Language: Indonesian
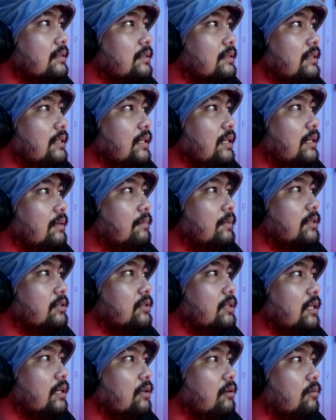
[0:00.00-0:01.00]
ini
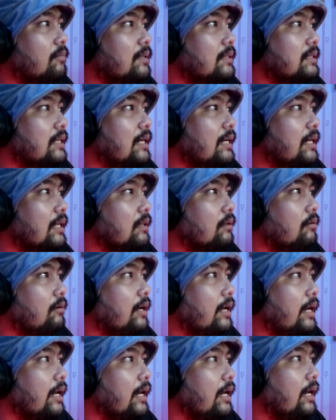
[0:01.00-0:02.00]
dimasukin ke rumah sakit
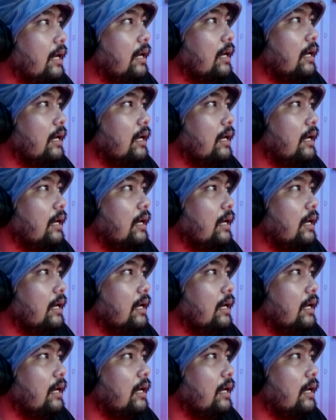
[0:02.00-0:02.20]
oke okay.